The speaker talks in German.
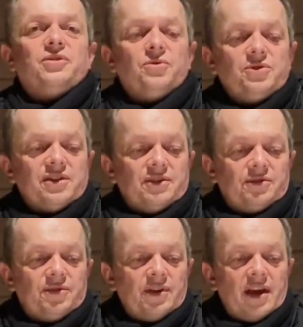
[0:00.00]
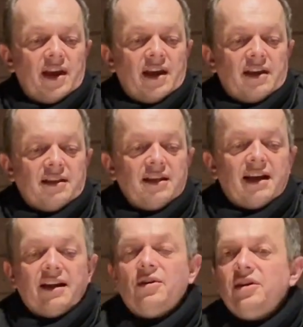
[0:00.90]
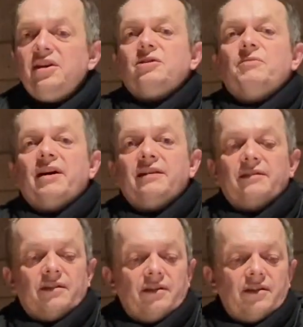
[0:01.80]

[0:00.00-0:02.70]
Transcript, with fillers: Josef, die kann auch ich machen.